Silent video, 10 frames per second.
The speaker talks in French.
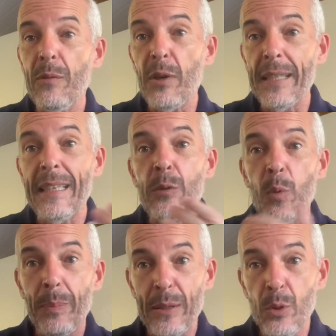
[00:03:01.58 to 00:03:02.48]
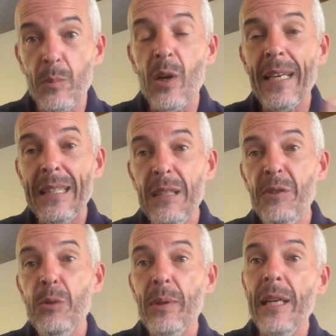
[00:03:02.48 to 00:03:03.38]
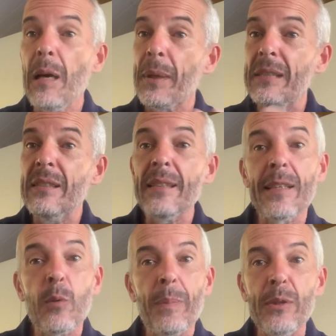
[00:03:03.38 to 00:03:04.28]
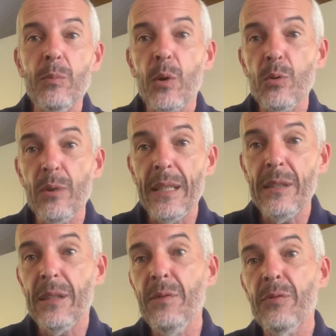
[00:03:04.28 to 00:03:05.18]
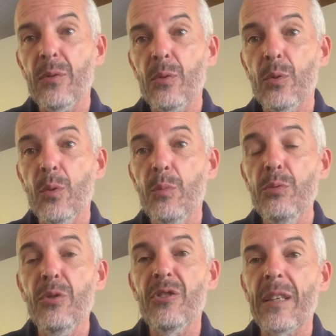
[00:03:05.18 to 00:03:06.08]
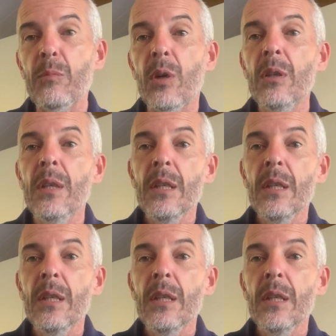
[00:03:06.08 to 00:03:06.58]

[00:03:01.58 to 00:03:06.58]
avoir un accompagnement individuel, après, c'est un accompagnement collectif euh, au bout de cinq mois.